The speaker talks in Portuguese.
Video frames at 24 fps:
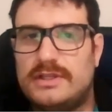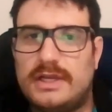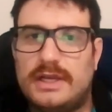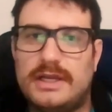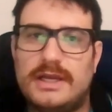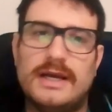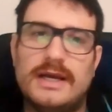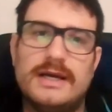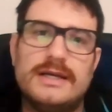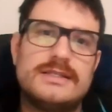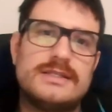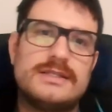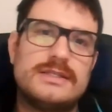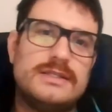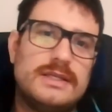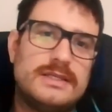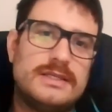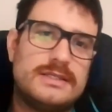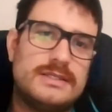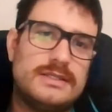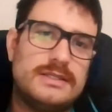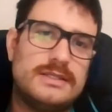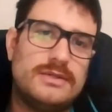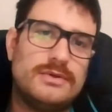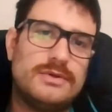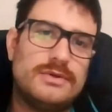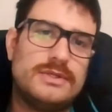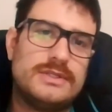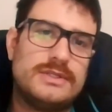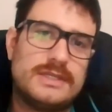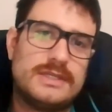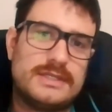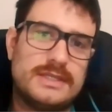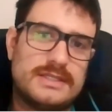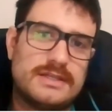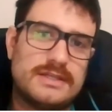em antes desse, de eu
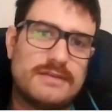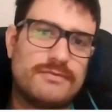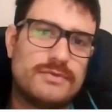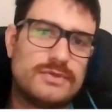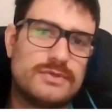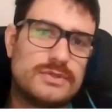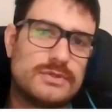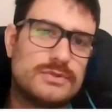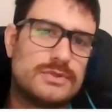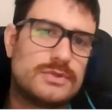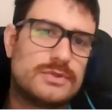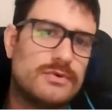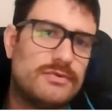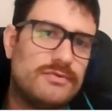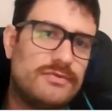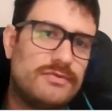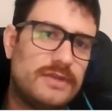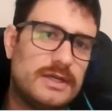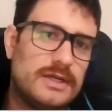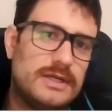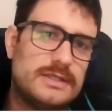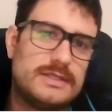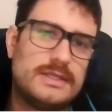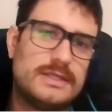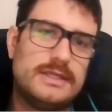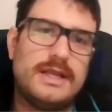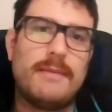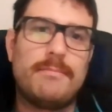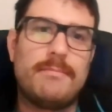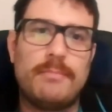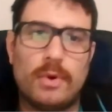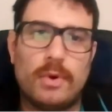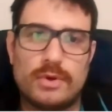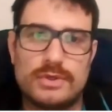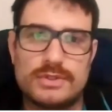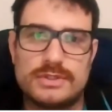exercer essa função de confiança e
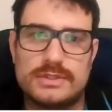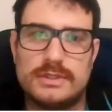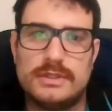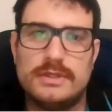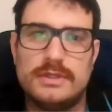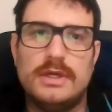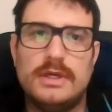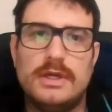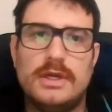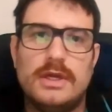após, né?